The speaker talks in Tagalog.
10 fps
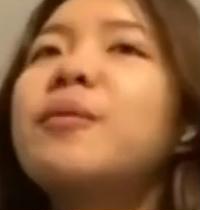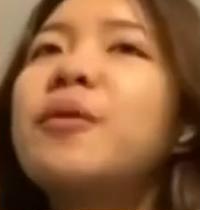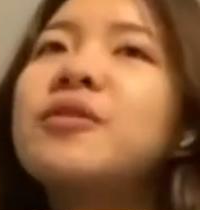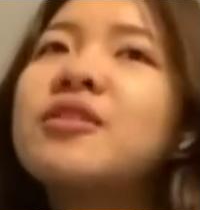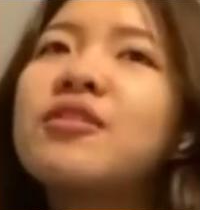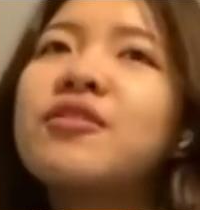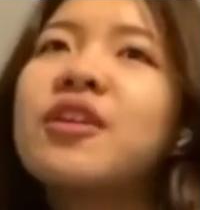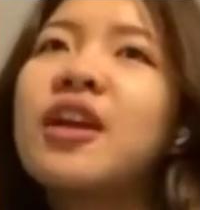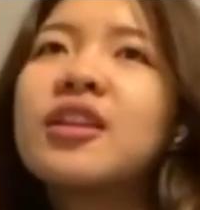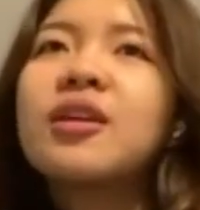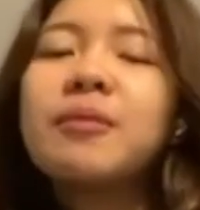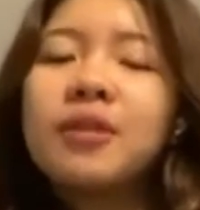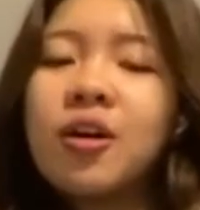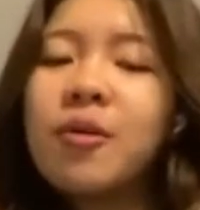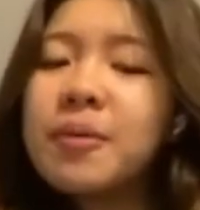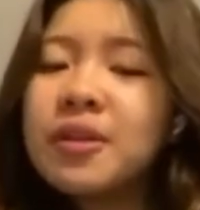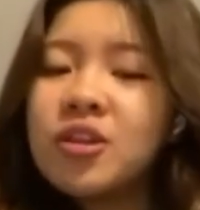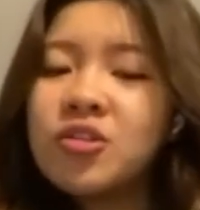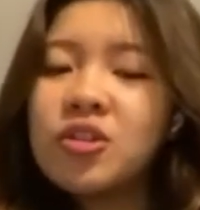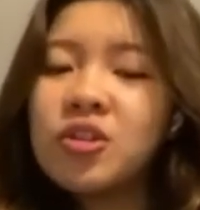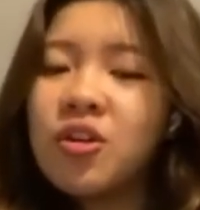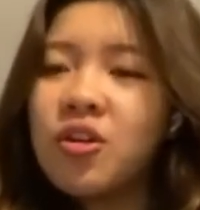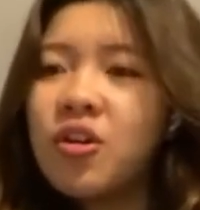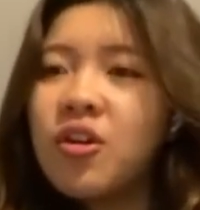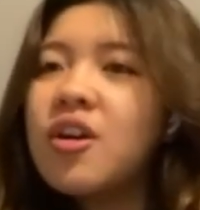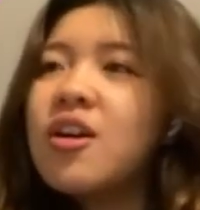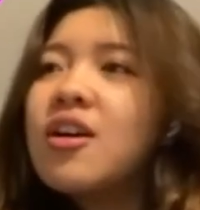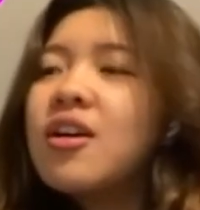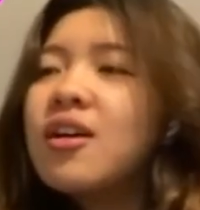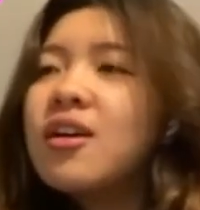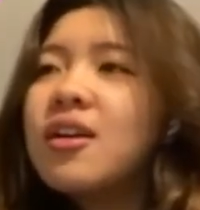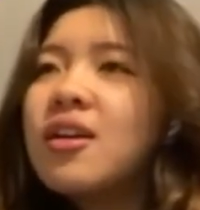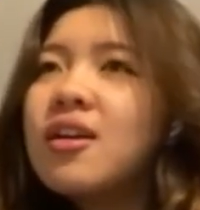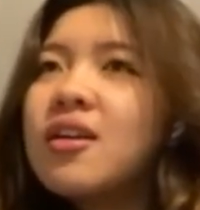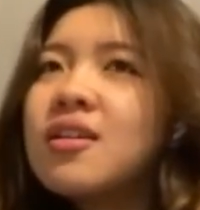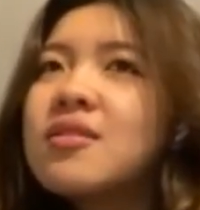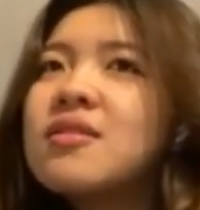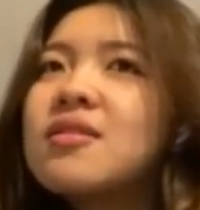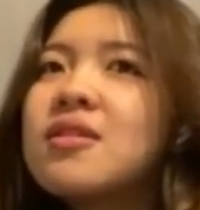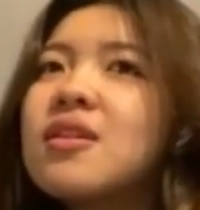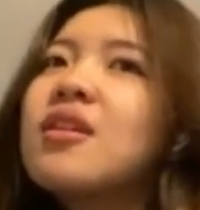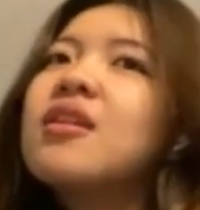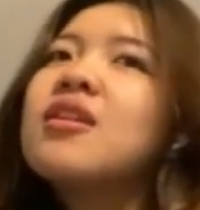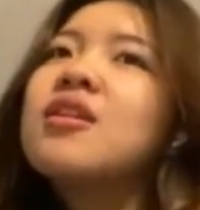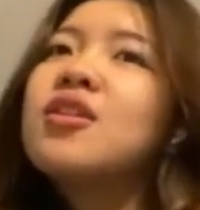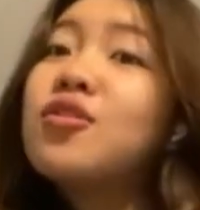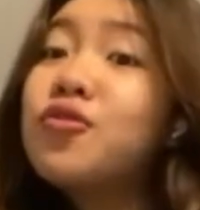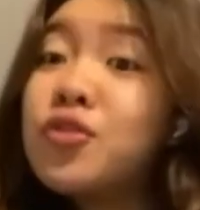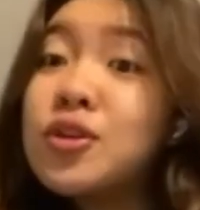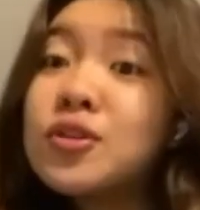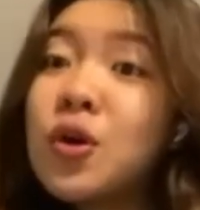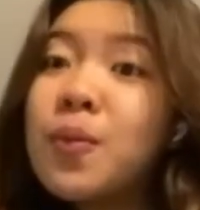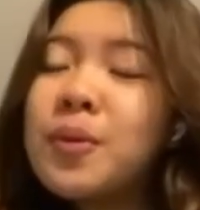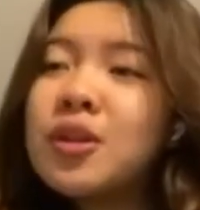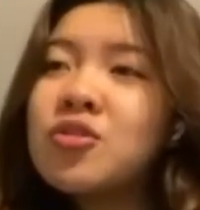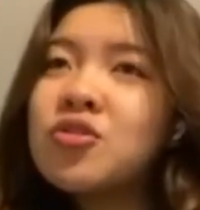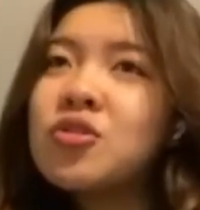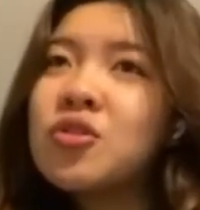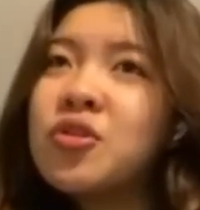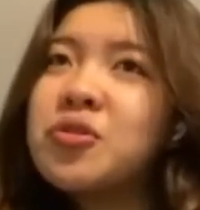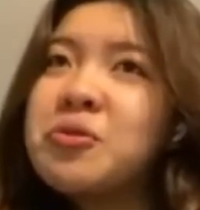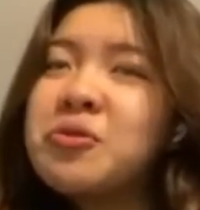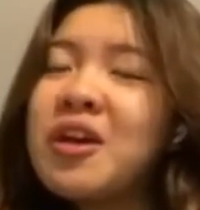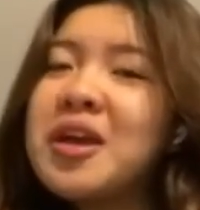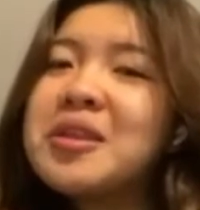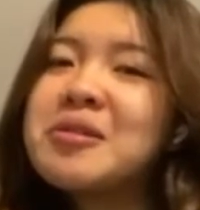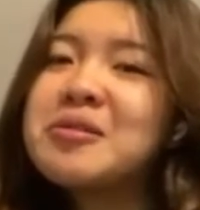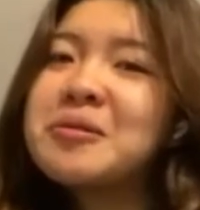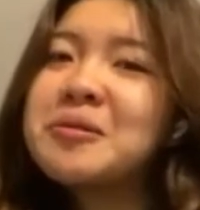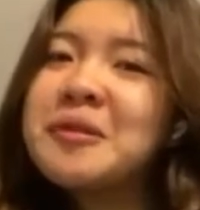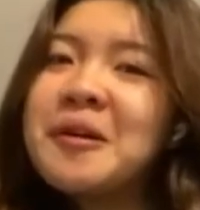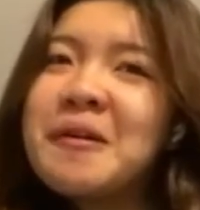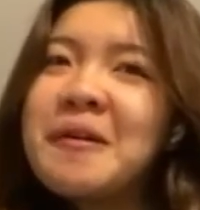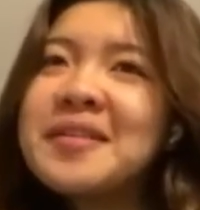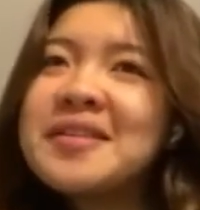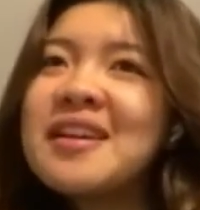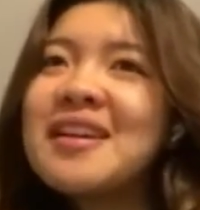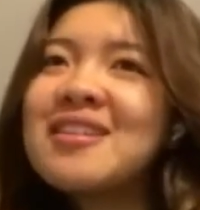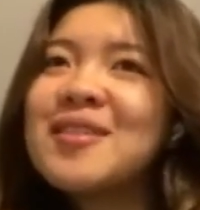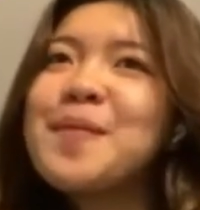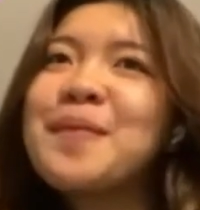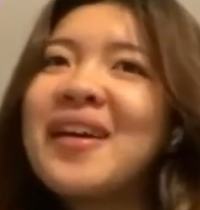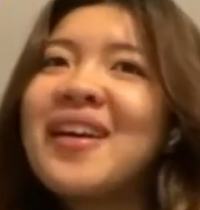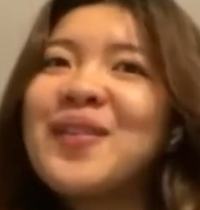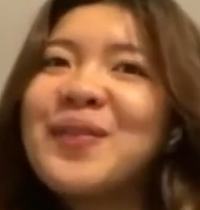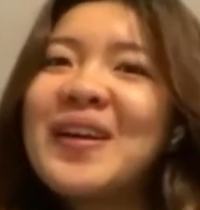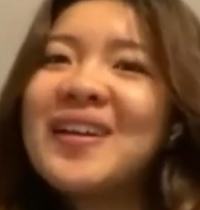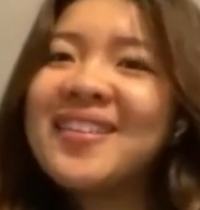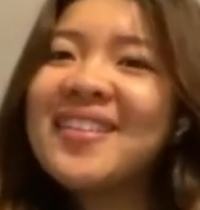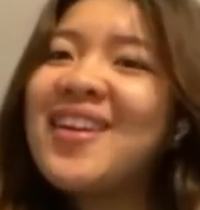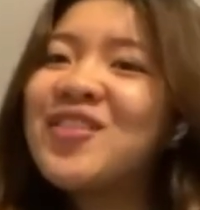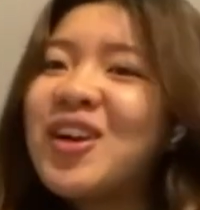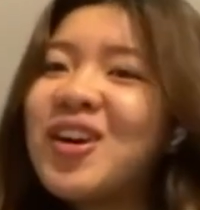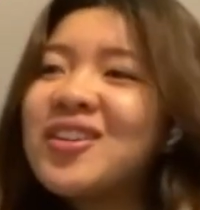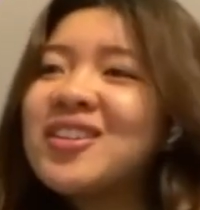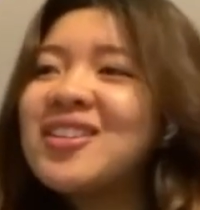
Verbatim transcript: most unforgettable competition ko is yung first competition ko nung 9 years old ako. Kasi, syempre, parang never ako